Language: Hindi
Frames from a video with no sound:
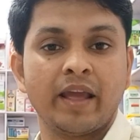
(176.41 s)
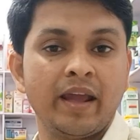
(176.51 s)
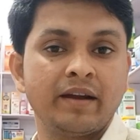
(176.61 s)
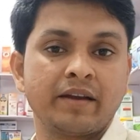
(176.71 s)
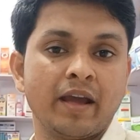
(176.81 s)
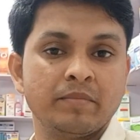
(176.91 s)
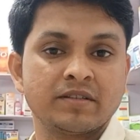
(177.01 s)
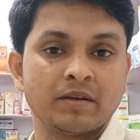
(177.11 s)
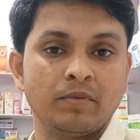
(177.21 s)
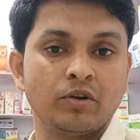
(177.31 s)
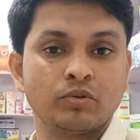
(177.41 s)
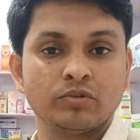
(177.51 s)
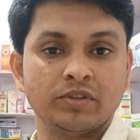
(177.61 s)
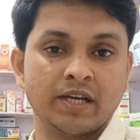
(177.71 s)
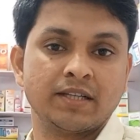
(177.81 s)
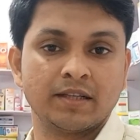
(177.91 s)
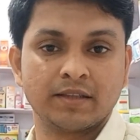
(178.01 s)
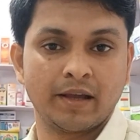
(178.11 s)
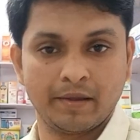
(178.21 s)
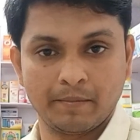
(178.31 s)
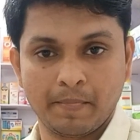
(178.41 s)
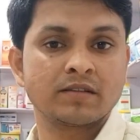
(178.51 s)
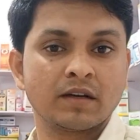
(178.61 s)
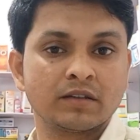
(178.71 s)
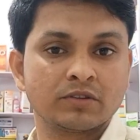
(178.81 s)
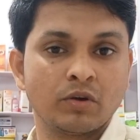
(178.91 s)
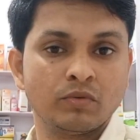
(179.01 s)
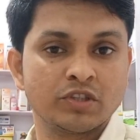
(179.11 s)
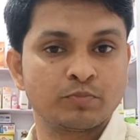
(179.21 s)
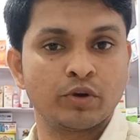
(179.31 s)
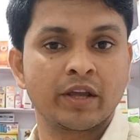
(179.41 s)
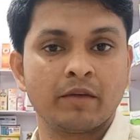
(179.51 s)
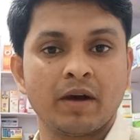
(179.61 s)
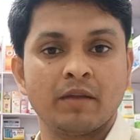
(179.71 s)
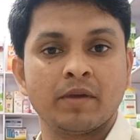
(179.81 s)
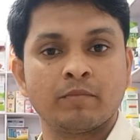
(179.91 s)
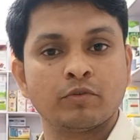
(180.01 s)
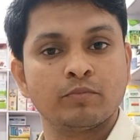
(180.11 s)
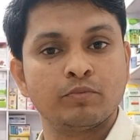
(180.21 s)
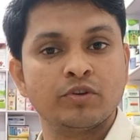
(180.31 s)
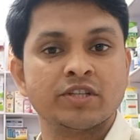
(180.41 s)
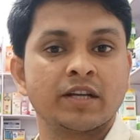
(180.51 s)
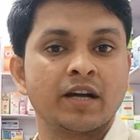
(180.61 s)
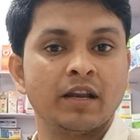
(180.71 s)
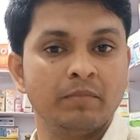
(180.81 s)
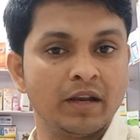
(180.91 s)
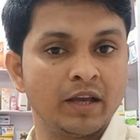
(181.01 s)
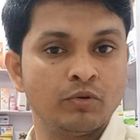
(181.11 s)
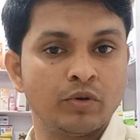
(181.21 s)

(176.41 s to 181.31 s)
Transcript: एक टाइम इस टैबलेट को दिया जाता है आशा करता हूँ इस प्रोडक्ट के बारे में आपको पूरी जानकारी मिल गई